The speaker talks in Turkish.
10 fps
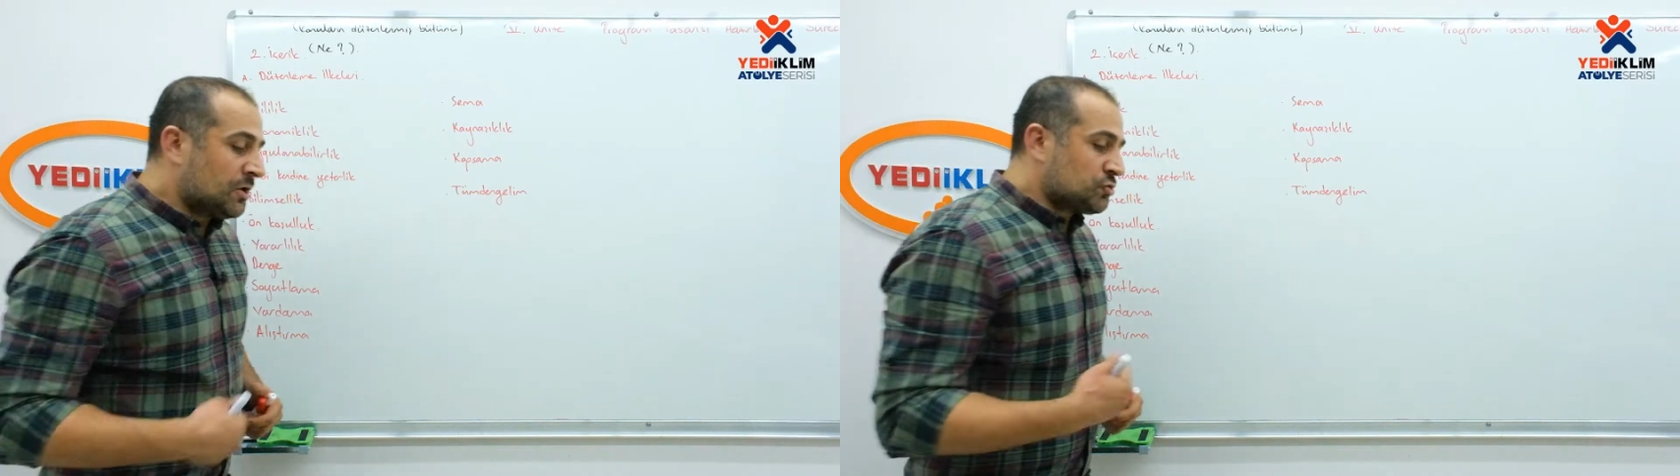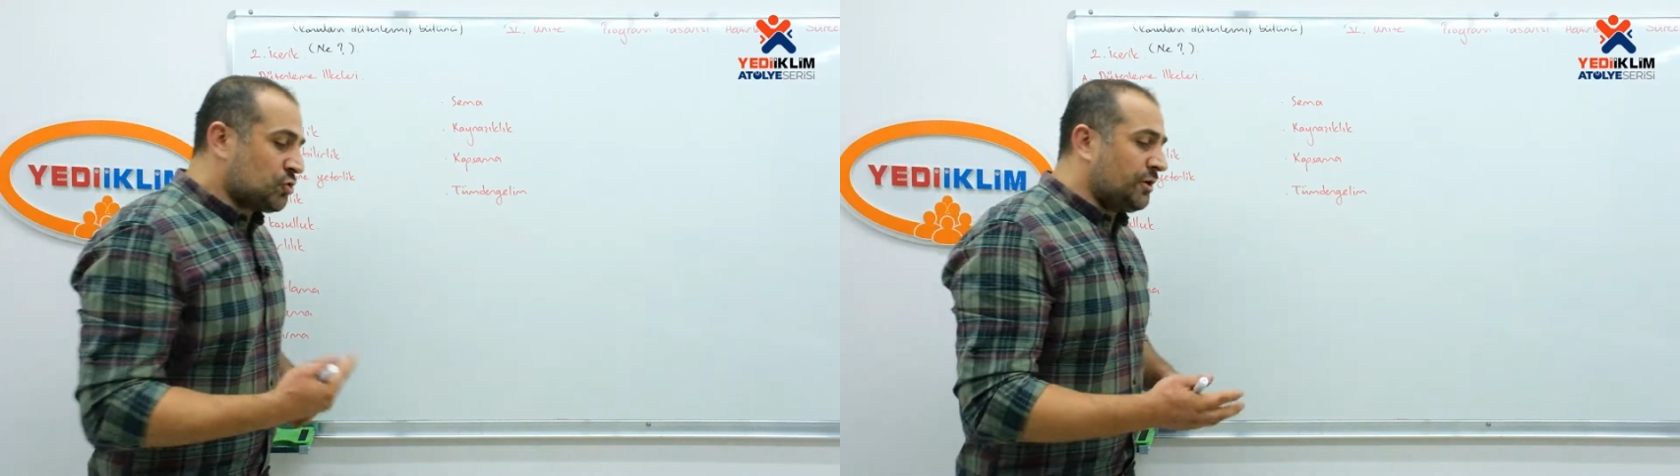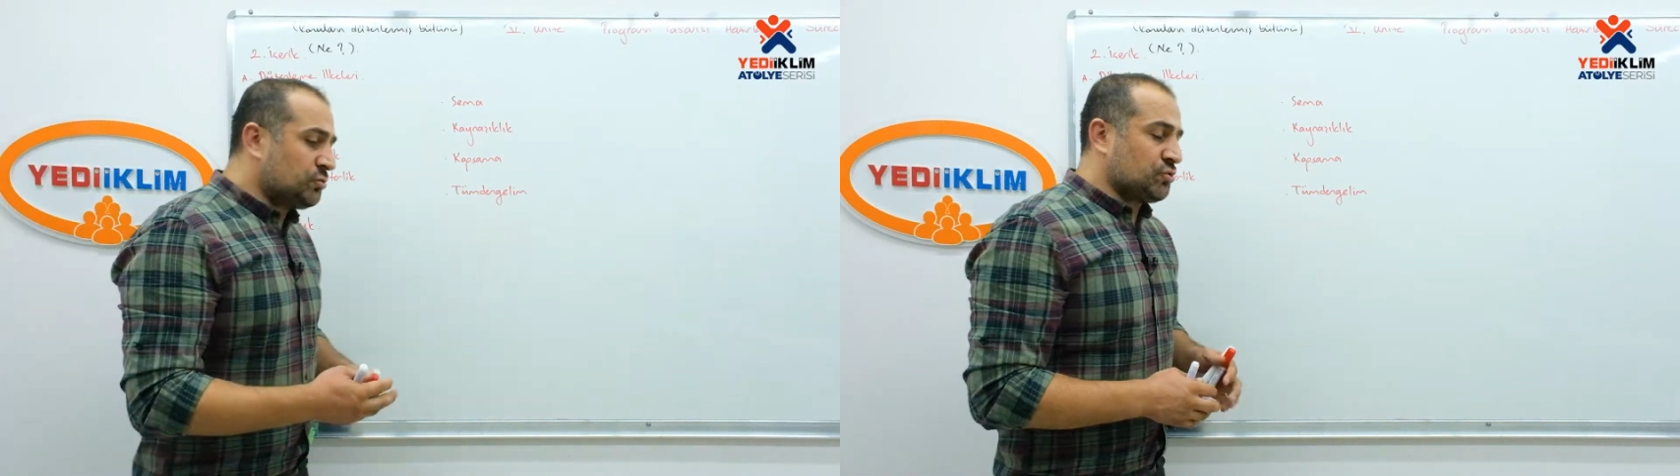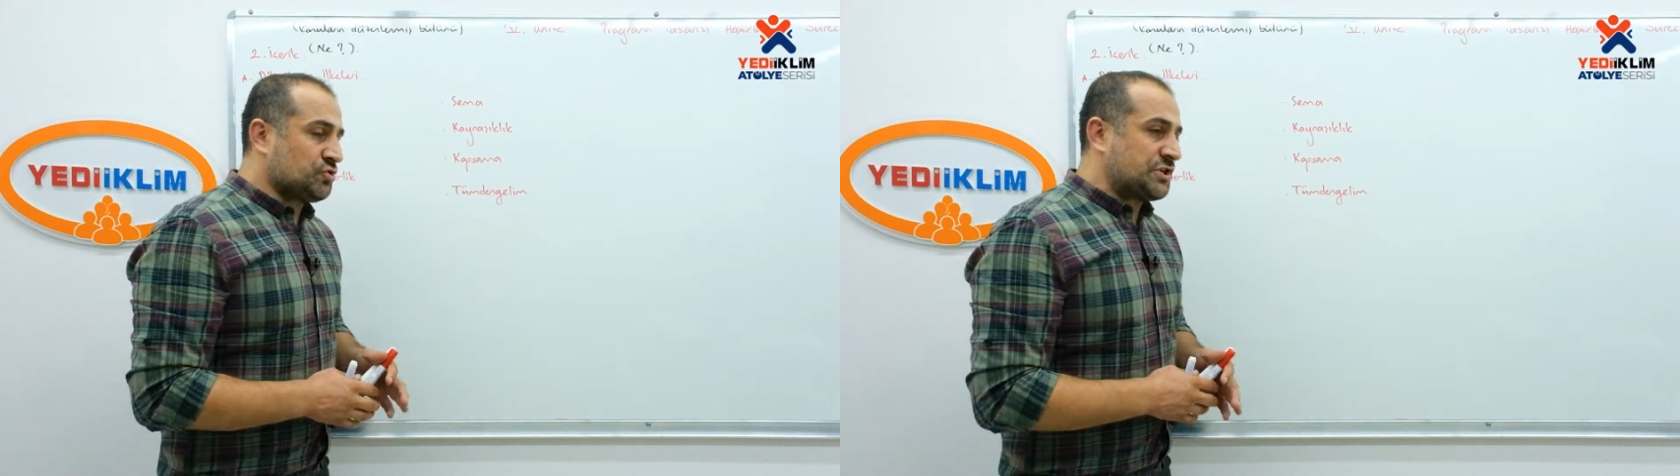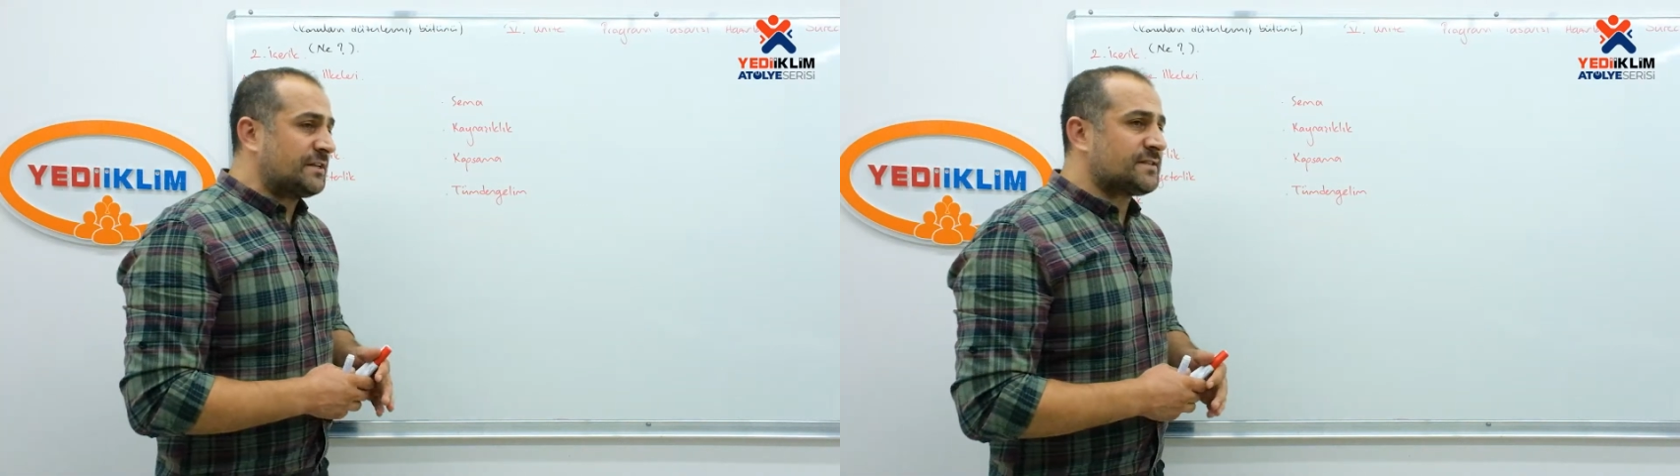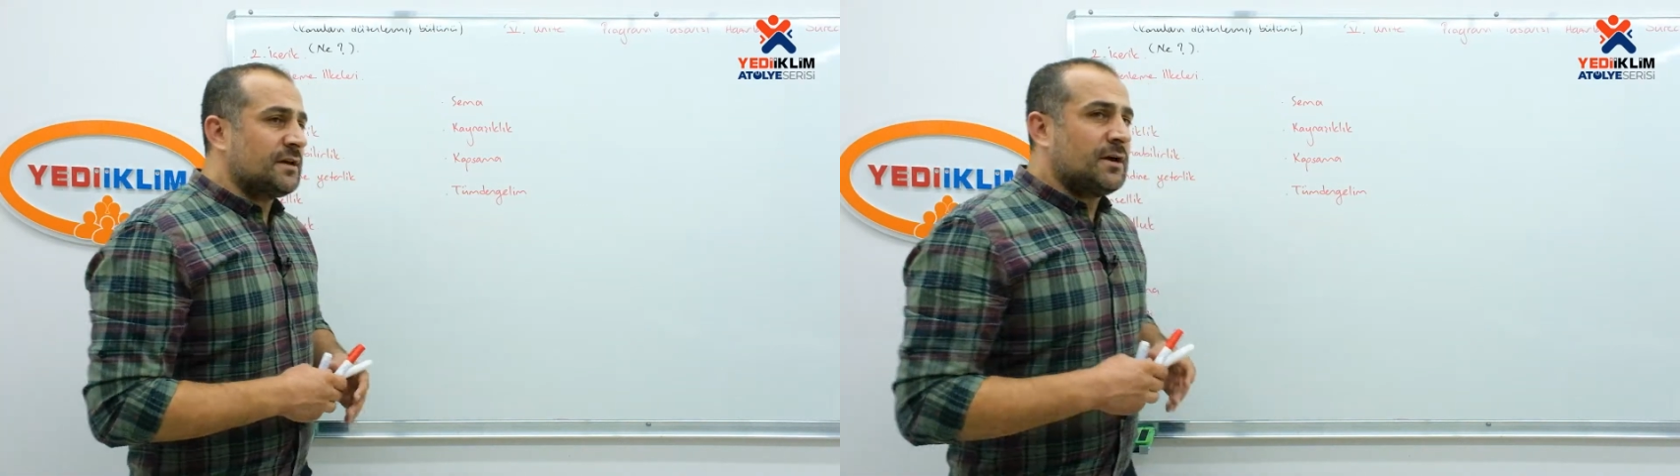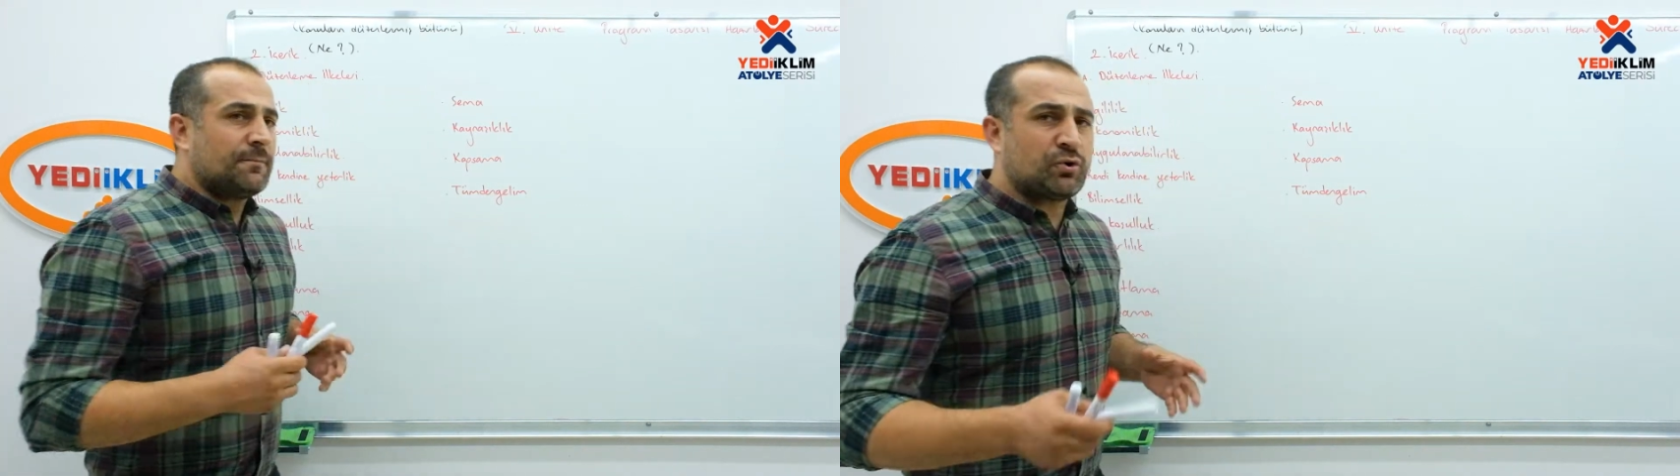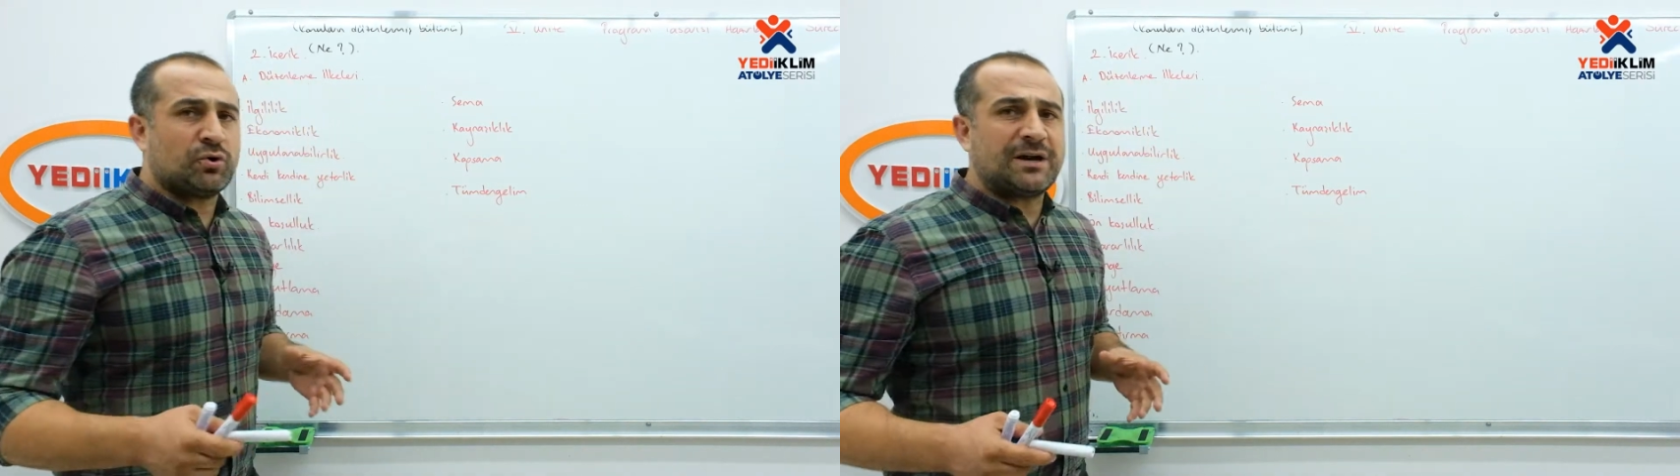Şöyle düşüneceğiz.
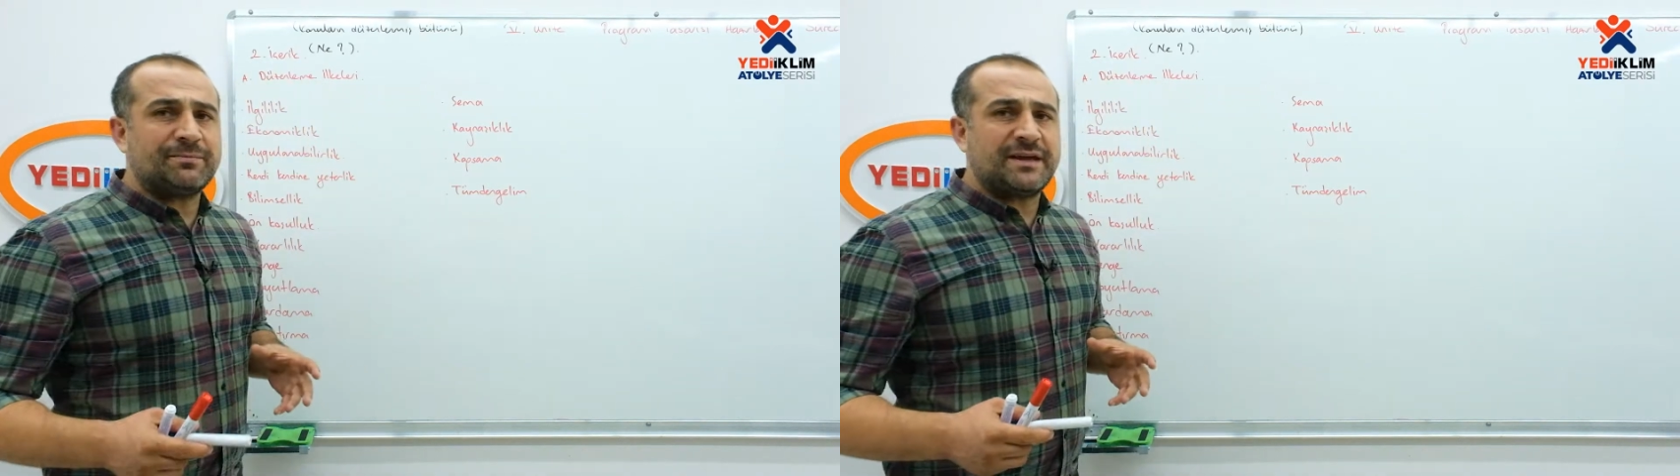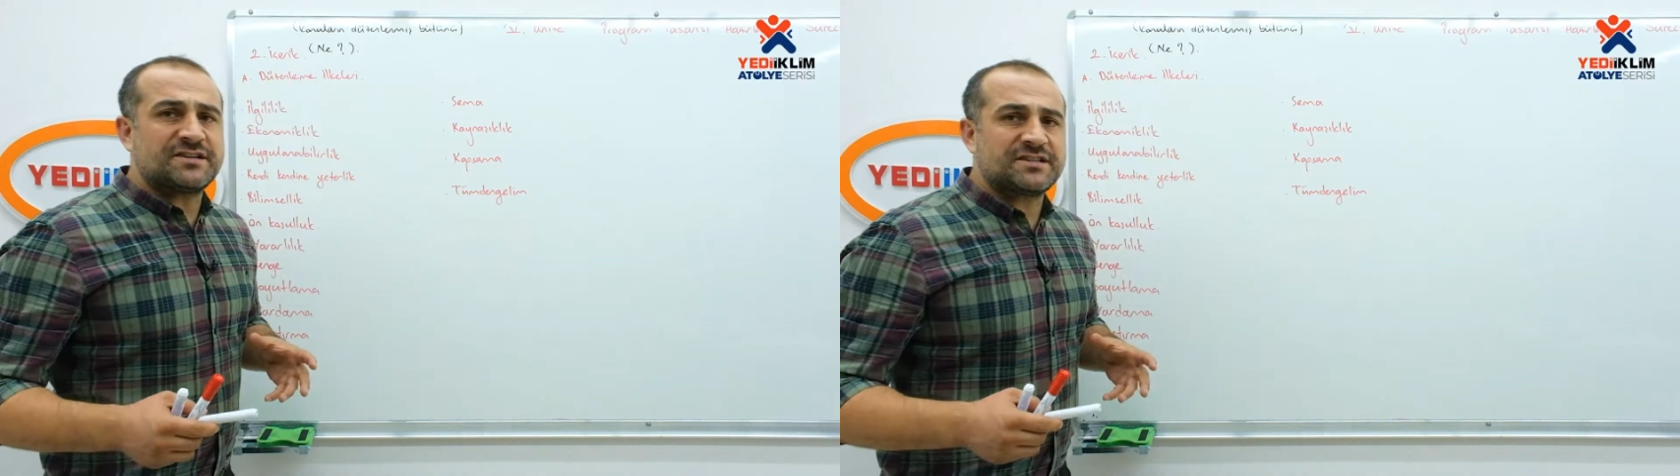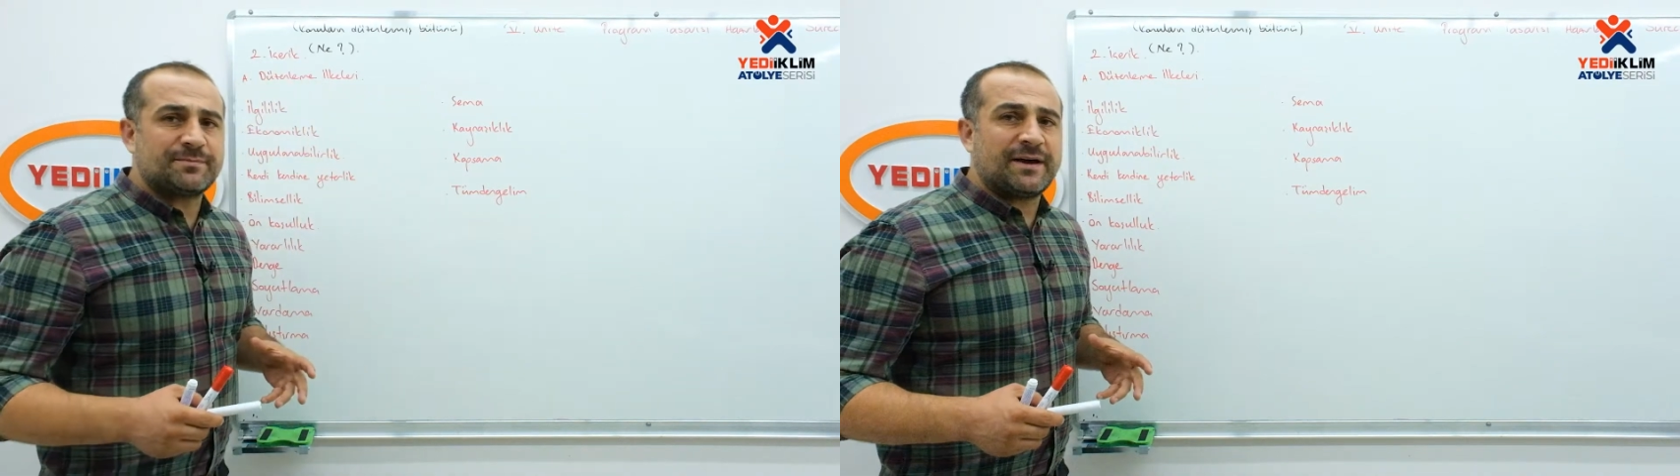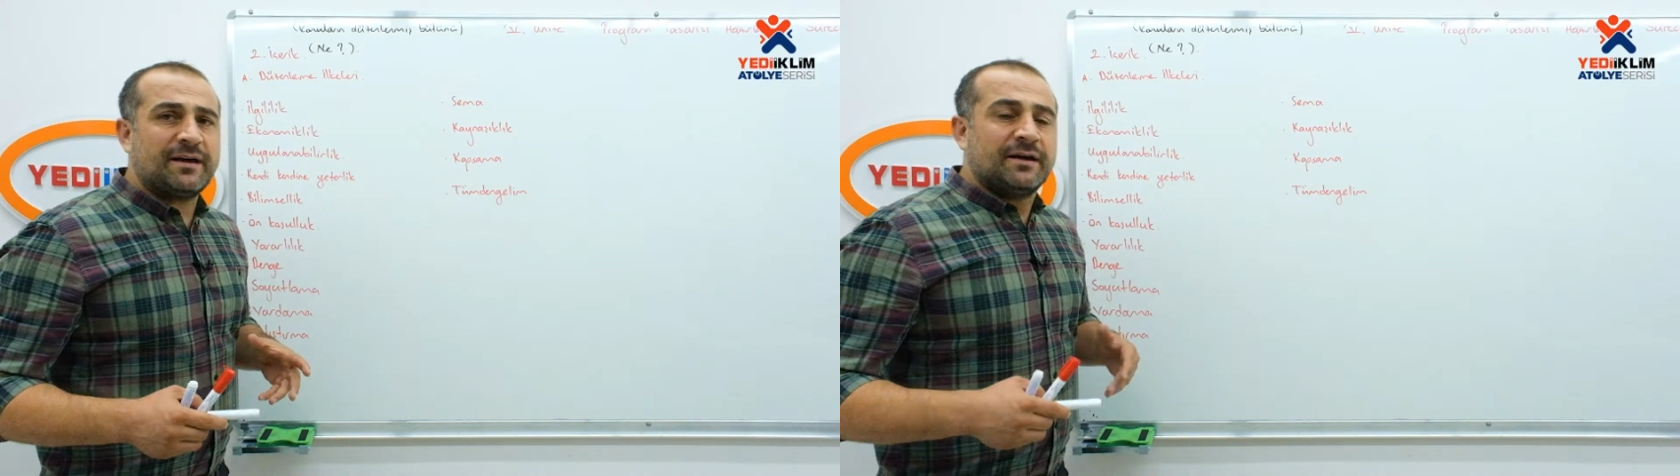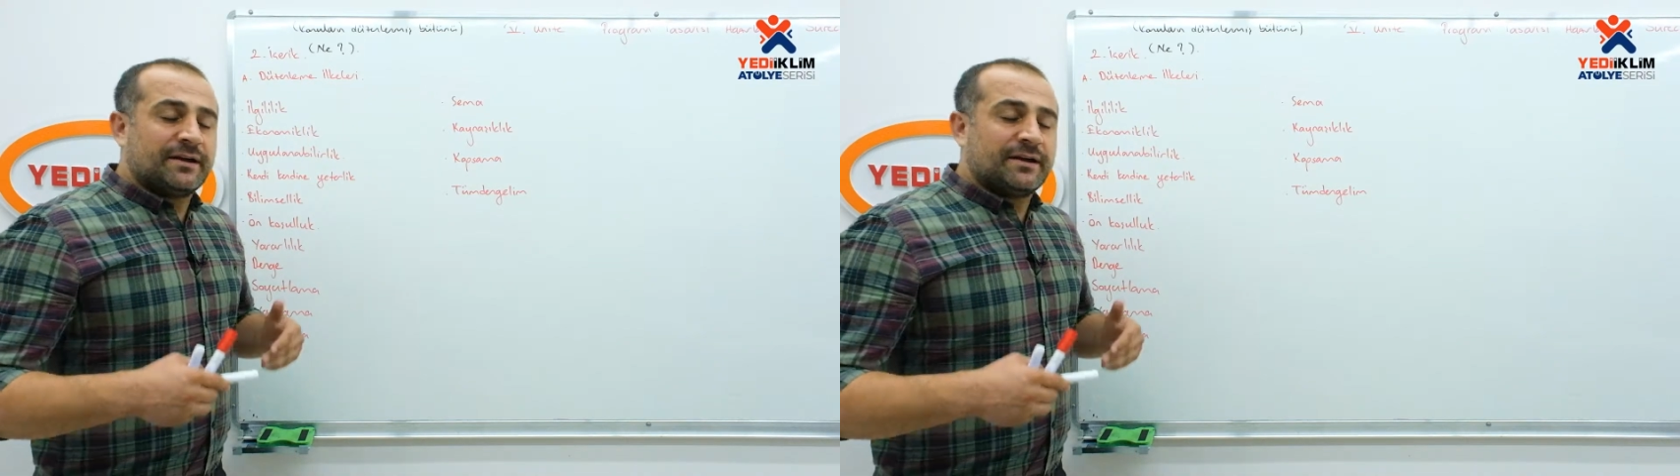Program geliştirme,